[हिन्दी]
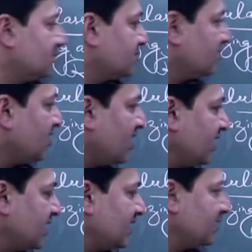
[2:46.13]

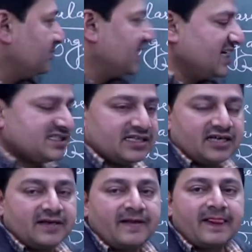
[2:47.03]
गाय है भैंस
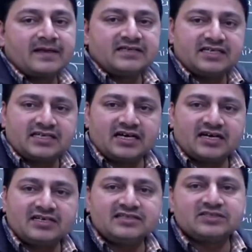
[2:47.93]
है ये क्या
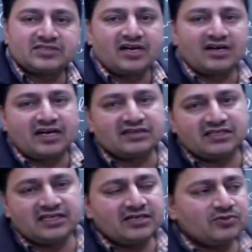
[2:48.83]
करेंगी चारा
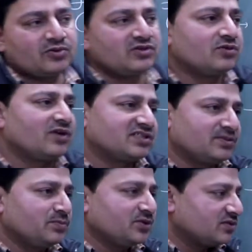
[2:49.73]
खाती हैं और इनको
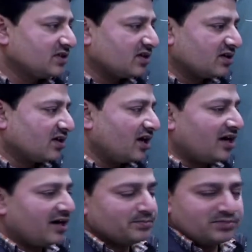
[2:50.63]
हजम भी होता है खा
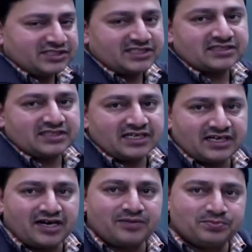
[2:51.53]
हम भी सकते हैं
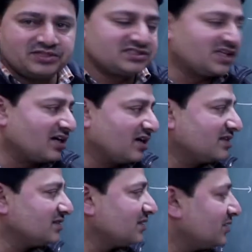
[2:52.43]
आप भी चारा खा
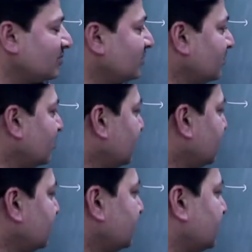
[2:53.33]
सकते हो
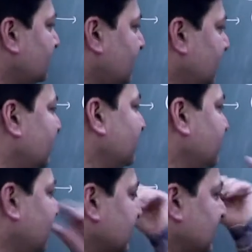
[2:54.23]
नेता भी
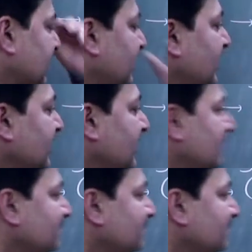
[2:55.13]
खा जाते हैं लेकिन